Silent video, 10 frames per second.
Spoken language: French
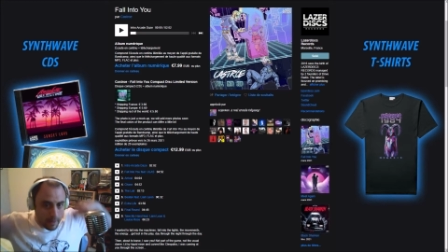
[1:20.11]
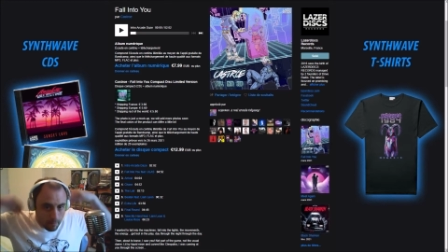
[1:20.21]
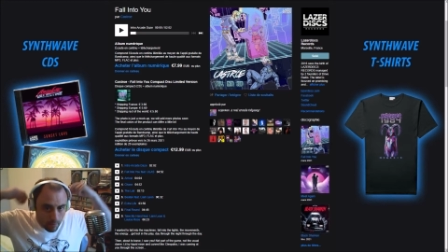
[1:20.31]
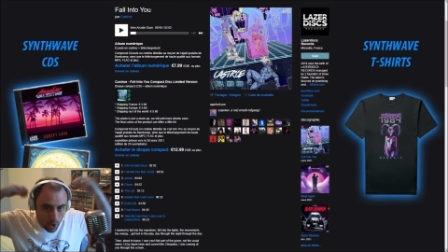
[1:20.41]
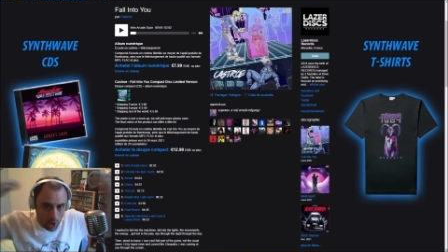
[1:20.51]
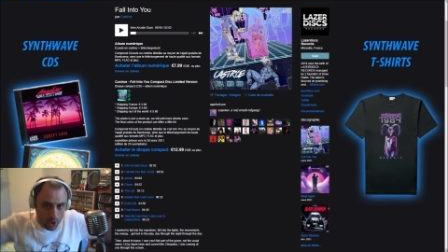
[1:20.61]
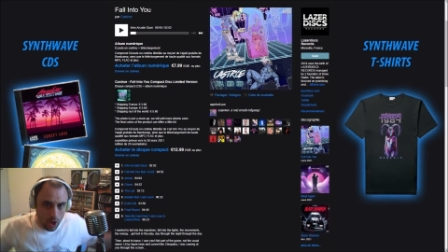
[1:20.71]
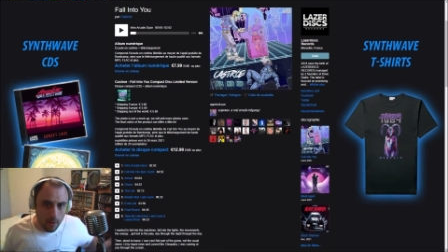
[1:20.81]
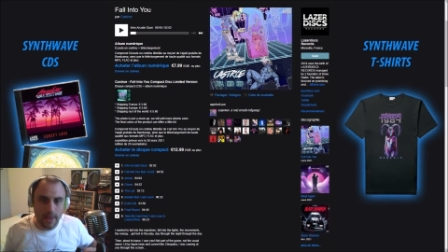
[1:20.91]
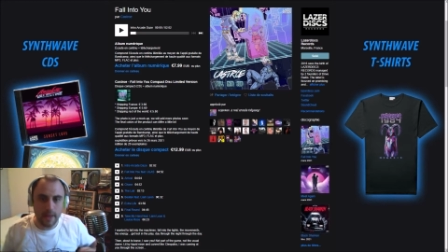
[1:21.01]

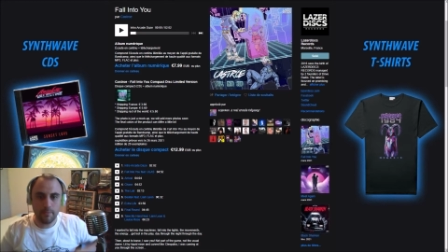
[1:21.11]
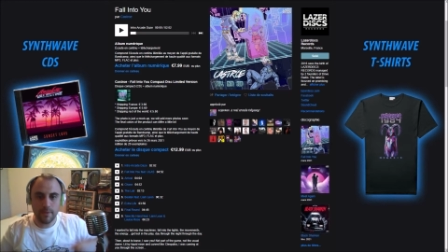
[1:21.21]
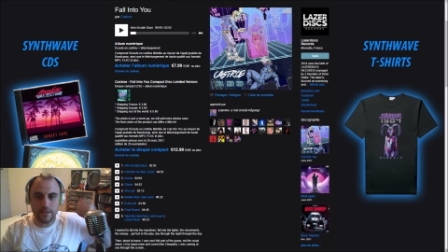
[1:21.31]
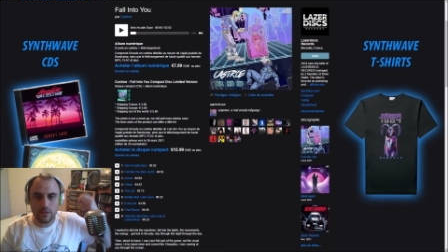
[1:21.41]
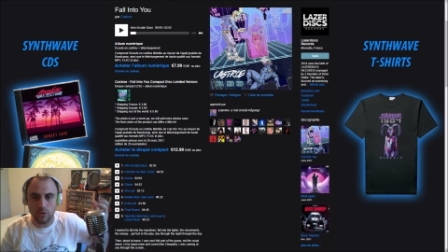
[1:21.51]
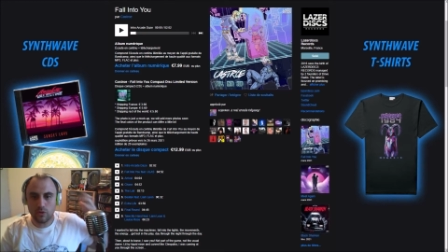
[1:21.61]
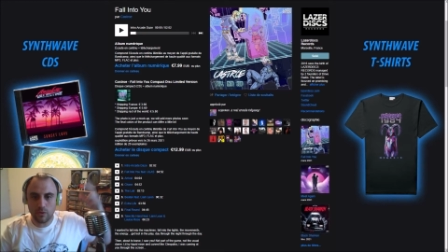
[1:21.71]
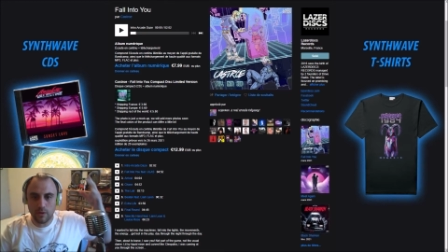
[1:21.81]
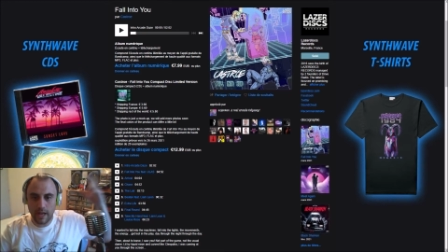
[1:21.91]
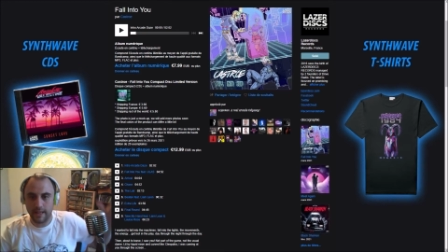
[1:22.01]
première piste,
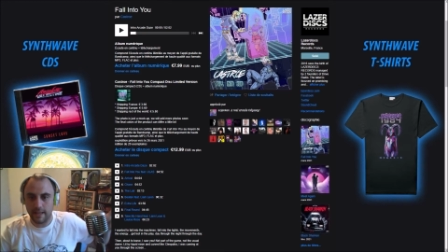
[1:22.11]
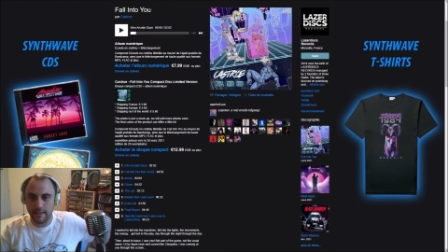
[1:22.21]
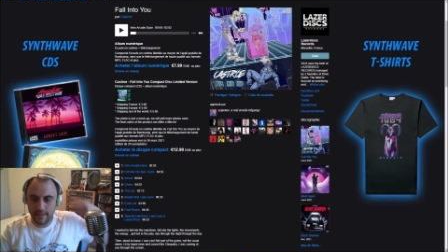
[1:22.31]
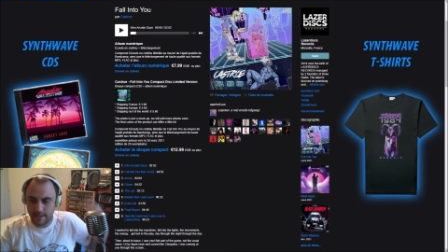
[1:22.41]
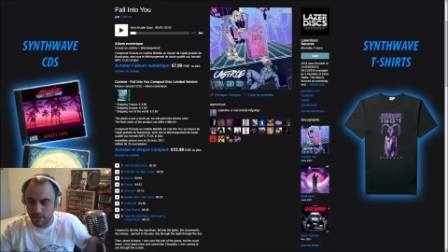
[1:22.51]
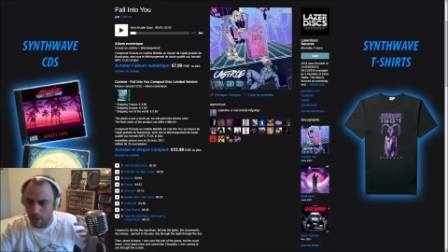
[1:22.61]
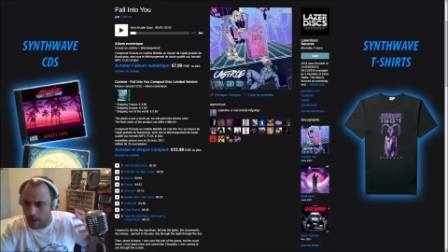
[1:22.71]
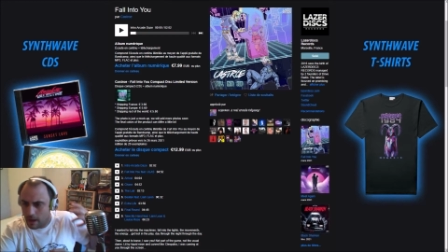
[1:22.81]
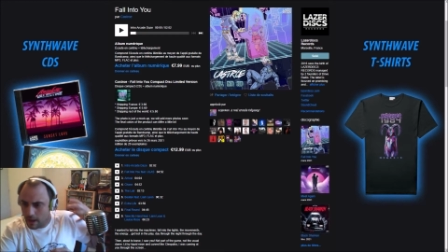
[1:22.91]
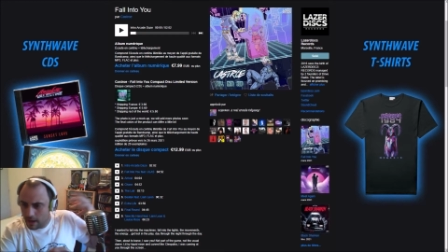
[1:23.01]
Unto Arcade Dice. Alors
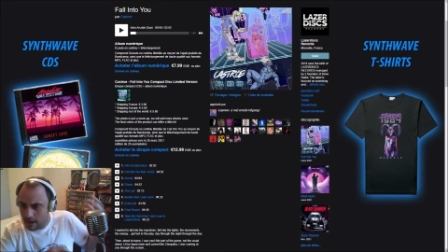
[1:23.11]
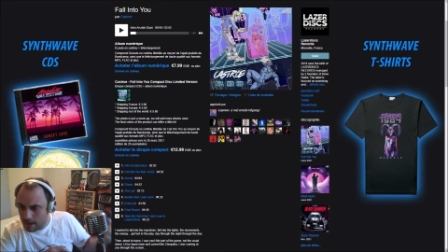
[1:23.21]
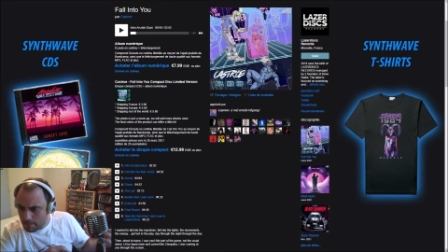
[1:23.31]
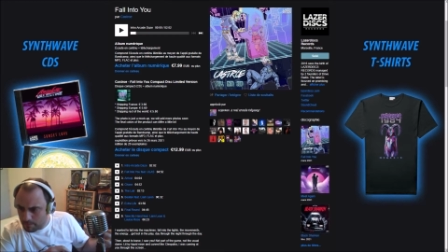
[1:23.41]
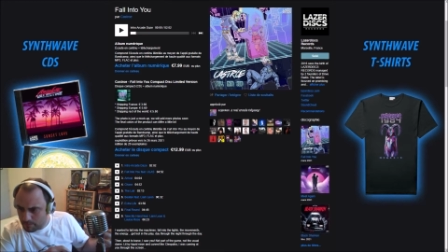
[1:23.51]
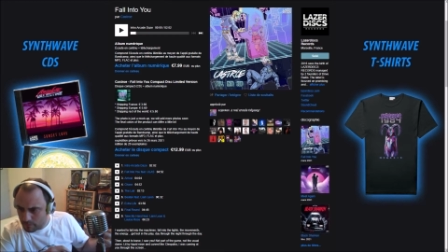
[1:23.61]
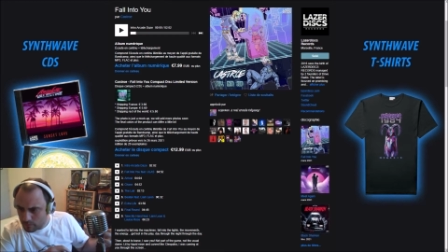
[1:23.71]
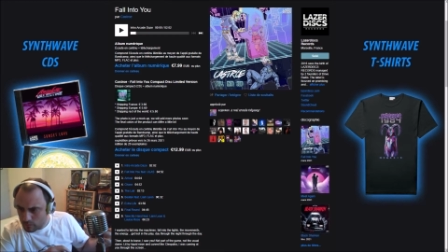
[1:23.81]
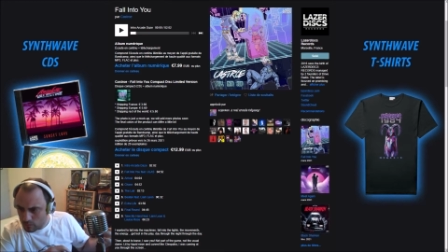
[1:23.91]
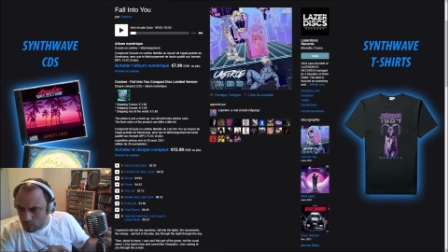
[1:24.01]
là,
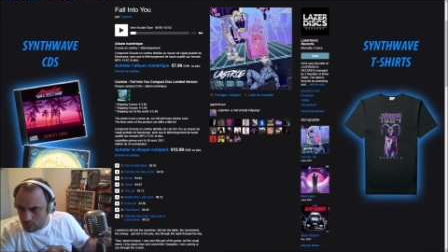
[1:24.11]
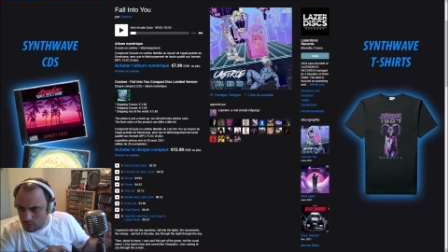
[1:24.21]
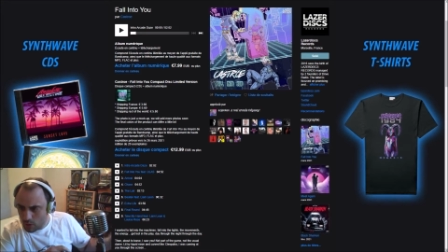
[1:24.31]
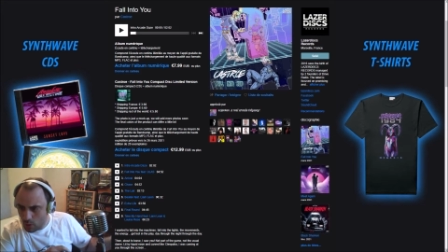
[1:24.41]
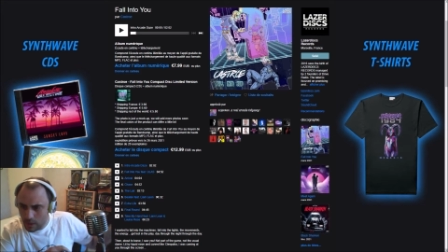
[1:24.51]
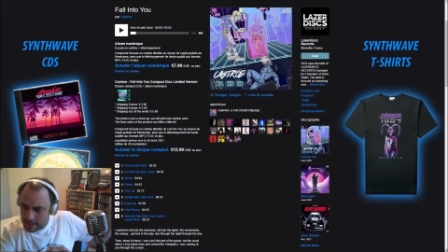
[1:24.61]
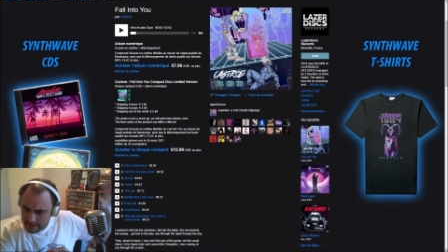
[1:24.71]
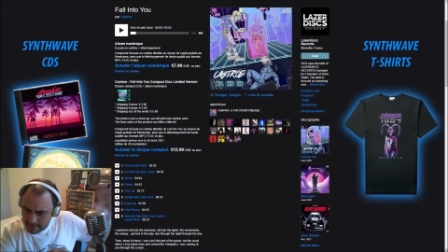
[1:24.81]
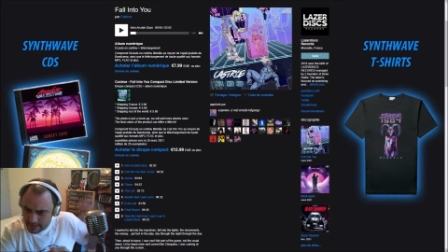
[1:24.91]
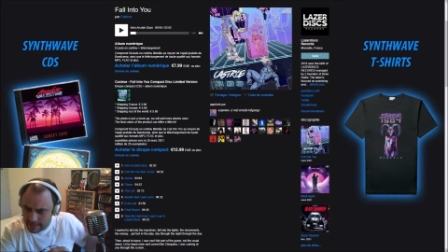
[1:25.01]
on
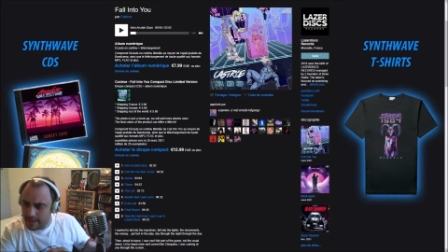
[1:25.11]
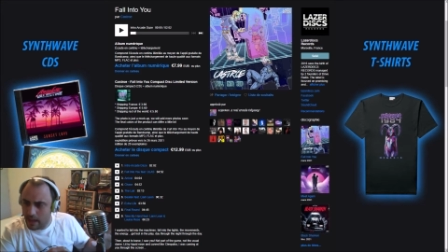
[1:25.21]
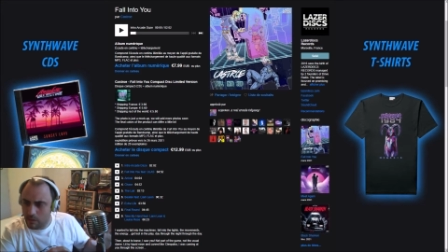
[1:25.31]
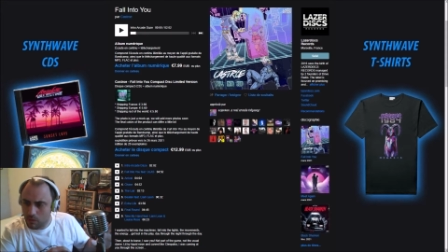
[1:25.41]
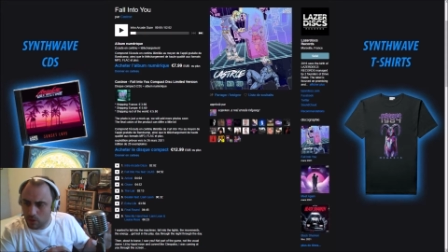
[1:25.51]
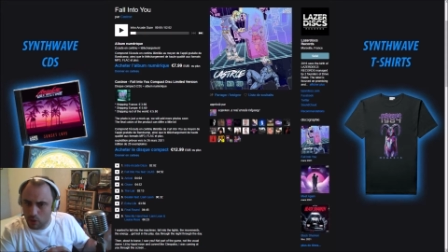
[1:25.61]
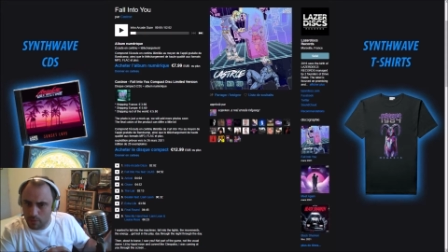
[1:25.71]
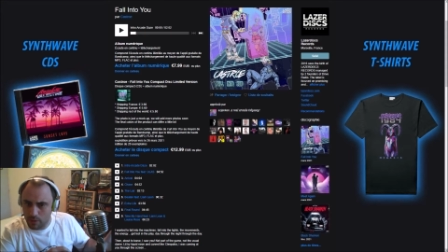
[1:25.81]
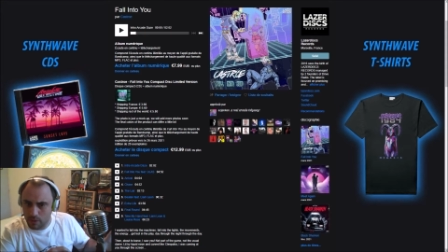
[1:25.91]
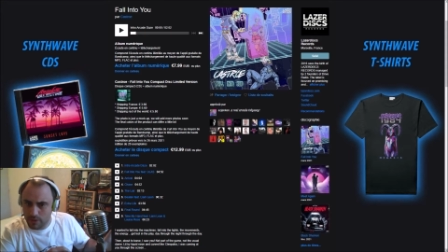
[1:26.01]
est littéralement dans
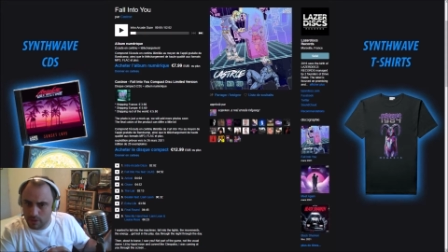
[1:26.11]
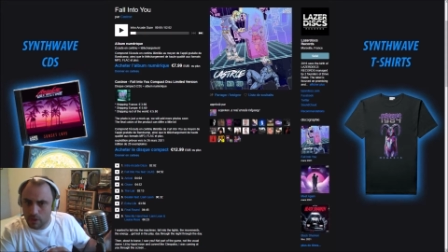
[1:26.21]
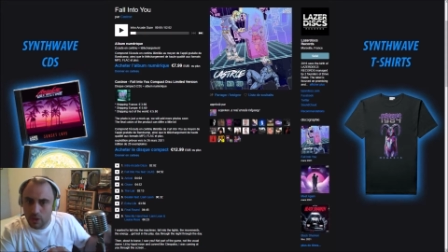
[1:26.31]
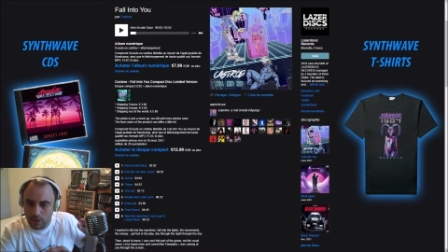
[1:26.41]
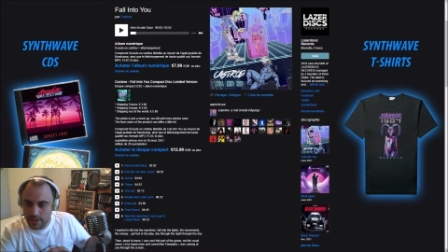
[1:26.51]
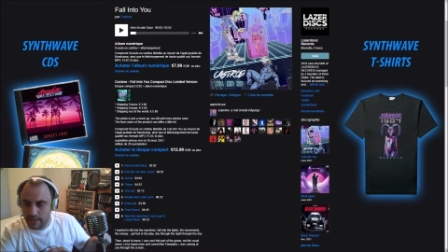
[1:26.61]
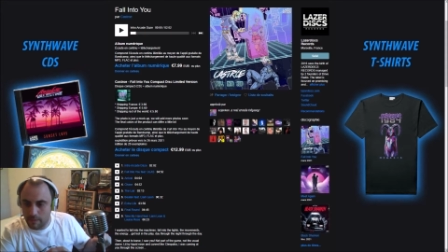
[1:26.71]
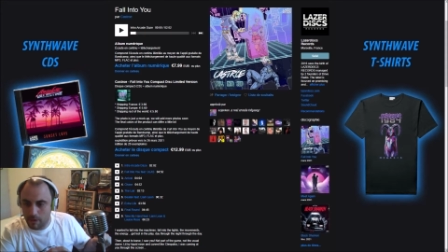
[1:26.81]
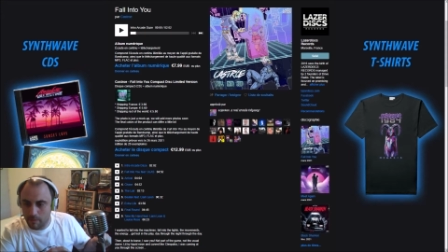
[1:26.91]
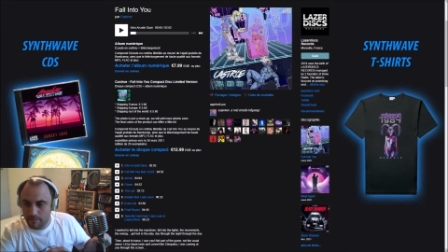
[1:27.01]
l'ambiance de cet
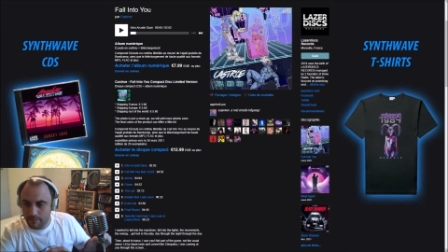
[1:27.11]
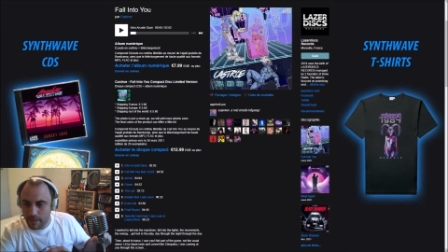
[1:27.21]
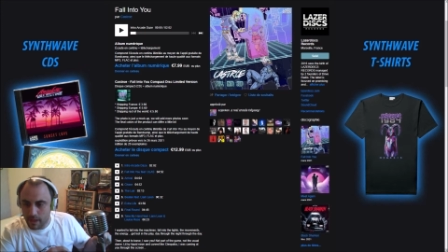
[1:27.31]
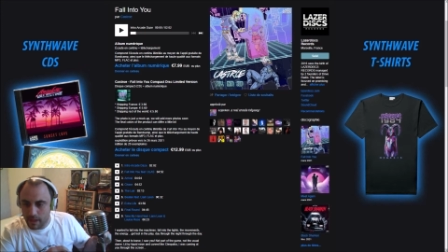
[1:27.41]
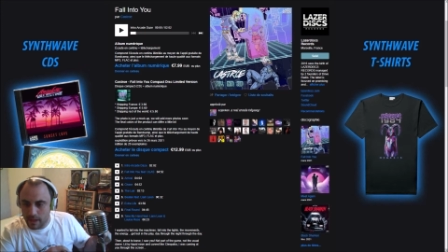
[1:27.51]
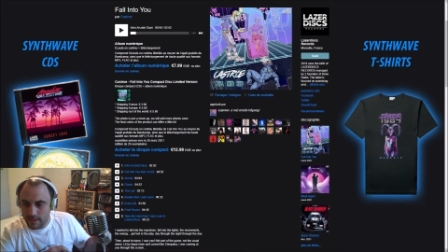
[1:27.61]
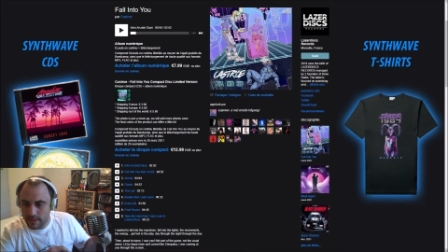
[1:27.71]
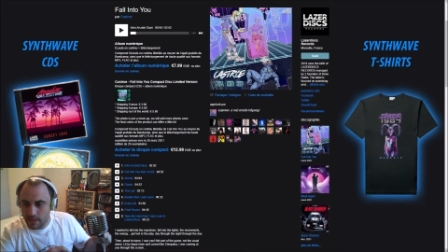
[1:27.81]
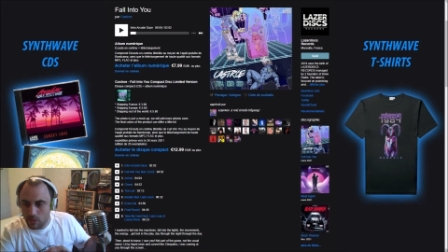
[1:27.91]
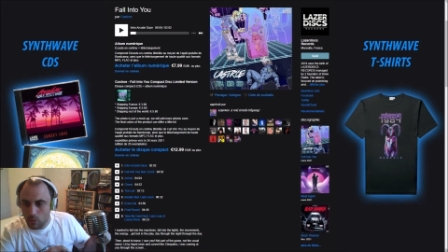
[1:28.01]
album.
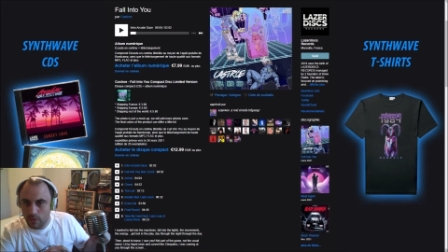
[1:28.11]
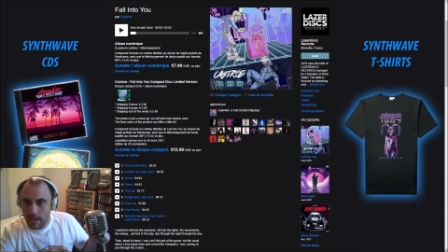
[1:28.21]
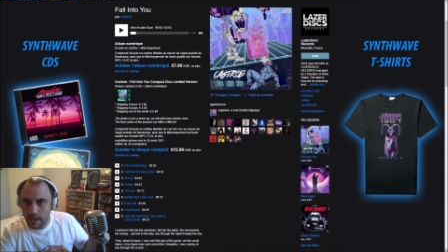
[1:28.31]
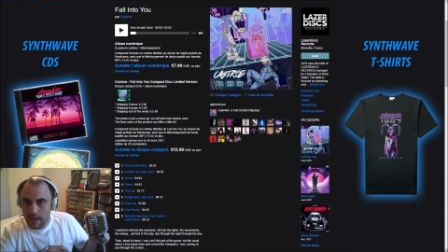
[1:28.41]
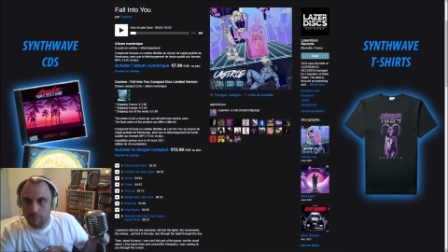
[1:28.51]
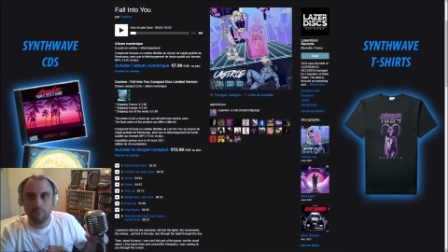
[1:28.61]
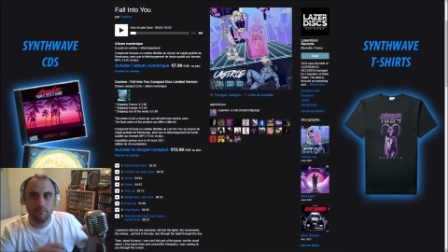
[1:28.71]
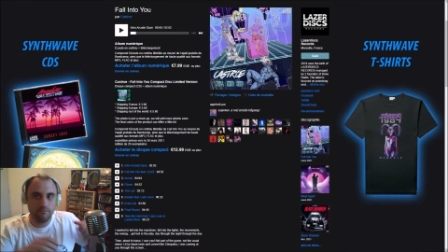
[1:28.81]
C'est, on a,